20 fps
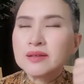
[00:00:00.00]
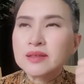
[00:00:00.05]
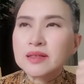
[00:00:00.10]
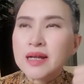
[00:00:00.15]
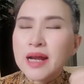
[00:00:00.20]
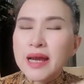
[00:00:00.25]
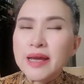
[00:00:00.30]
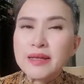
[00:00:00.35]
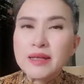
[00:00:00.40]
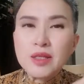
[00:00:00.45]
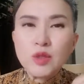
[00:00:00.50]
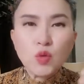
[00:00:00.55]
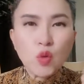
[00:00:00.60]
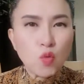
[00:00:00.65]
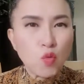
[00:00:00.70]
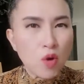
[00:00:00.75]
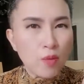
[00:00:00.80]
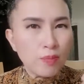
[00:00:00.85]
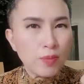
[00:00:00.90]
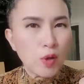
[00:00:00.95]
ใครที่ตัว
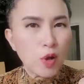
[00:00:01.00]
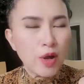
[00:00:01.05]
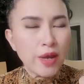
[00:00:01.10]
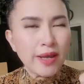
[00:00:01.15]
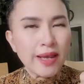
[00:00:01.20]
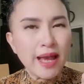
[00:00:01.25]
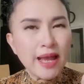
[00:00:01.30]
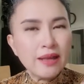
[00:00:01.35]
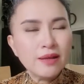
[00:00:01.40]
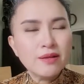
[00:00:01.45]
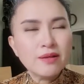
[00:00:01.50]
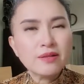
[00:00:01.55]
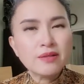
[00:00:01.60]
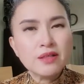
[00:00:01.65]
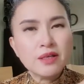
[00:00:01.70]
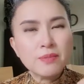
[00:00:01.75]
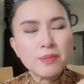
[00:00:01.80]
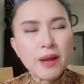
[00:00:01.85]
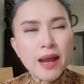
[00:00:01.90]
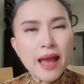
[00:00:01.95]
อวบหน่อยการเลือก
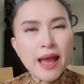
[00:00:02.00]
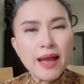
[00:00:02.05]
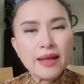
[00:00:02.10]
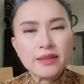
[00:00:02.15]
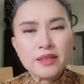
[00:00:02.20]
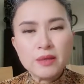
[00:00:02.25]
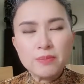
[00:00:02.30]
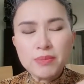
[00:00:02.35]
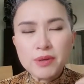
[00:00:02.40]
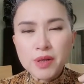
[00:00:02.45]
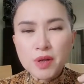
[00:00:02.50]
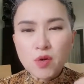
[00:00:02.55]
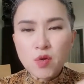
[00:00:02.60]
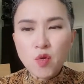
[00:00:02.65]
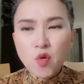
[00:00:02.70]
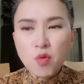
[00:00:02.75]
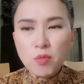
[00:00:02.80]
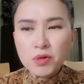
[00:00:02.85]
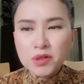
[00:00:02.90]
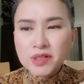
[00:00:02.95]
เนื้อผ้าที่เป็นโคร
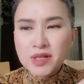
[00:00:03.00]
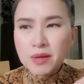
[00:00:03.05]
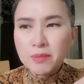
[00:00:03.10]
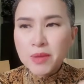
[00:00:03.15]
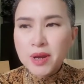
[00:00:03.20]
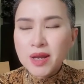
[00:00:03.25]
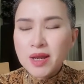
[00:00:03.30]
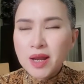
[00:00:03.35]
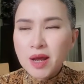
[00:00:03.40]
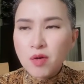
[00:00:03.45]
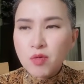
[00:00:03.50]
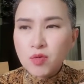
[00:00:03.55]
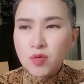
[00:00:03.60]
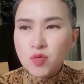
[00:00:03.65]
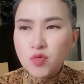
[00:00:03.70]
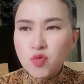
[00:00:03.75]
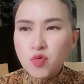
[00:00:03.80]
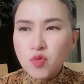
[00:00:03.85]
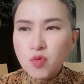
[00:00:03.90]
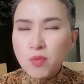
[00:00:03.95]
งมันทำให้เรา
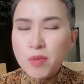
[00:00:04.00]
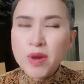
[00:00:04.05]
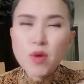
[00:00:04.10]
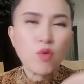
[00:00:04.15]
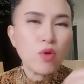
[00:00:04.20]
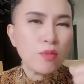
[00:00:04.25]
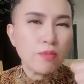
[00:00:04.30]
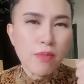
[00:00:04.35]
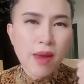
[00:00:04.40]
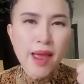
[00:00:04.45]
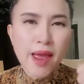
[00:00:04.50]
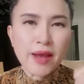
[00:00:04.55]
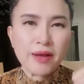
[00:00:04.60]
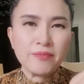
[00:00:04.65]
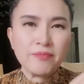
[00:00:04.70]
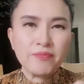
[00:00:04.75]
ดูไม่อ้วนมาก